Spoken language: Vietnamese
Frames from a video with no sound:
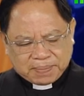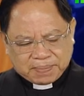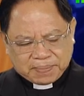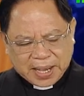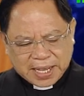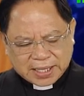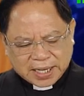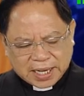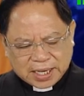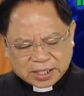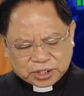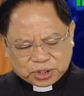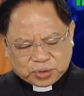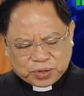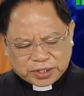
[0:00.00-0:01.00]
Bây giờ
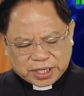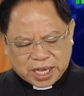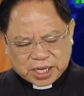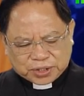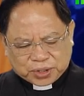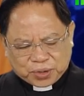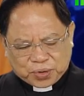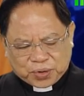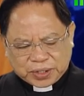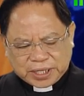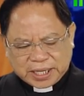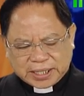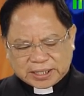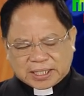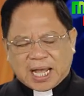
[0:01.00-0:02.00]
Chúa Giêsu
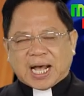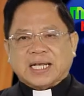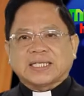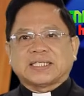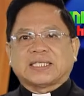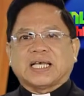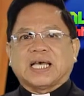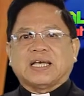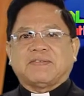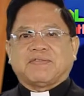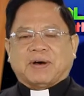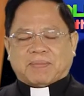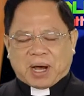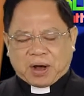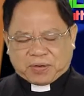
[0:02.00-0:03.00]
đứng thẳng dậy
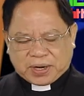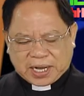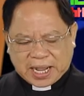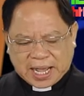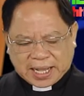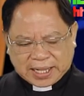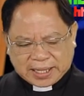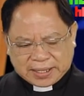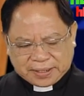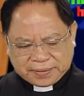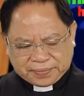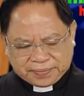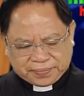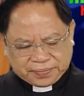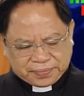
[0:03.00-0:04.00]
và bảo nàng:
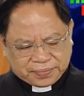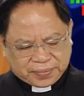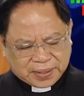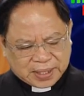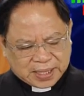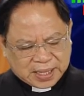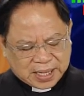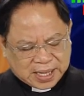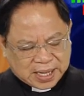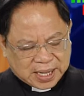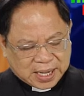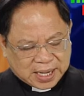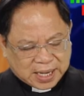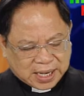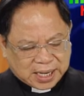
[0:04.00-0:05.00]

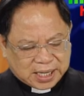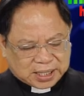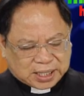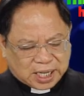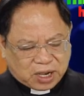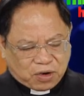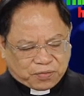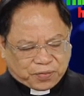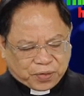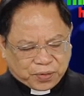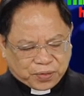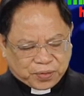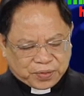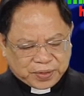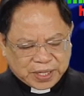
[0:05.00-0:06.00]
Hỡi thiếu
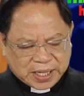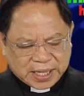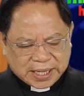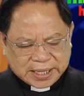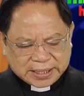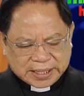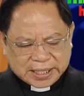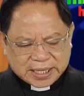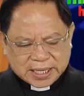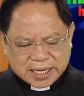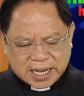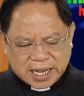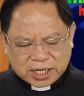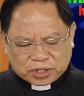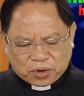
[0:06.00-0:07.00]
phụ, những
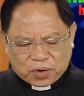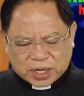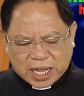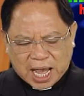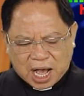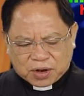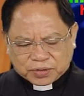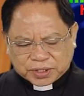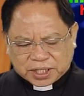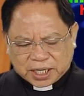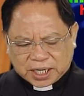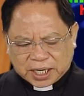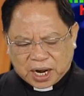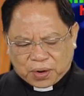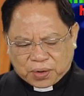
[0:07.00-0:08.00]
người tố cáo
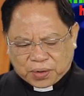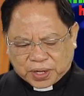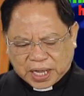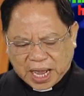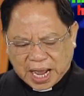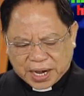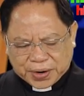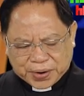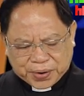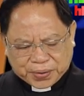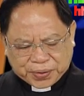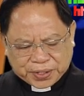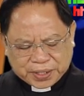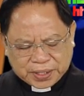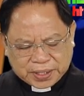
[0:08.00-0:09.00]
chị đâu cả
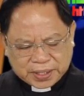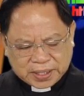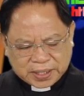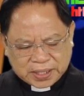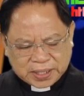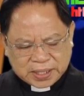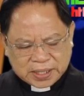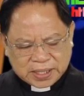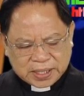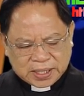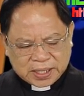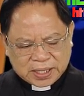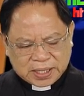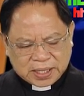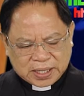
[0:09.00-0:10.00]
rồi?
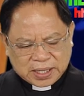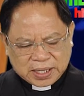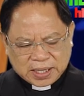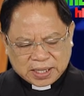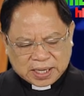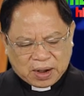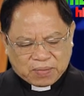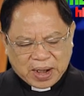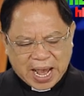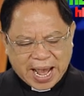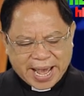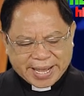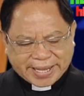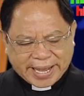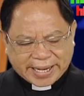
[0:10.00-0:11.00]
Không
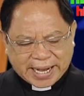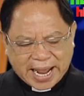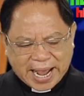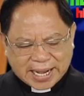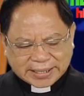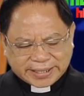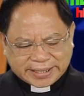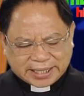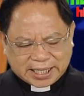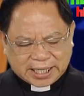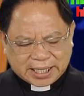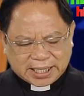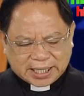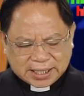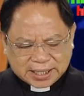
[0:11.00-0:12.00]
ai kết án
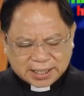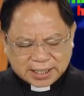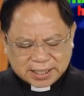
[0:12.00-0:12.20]
chị ư?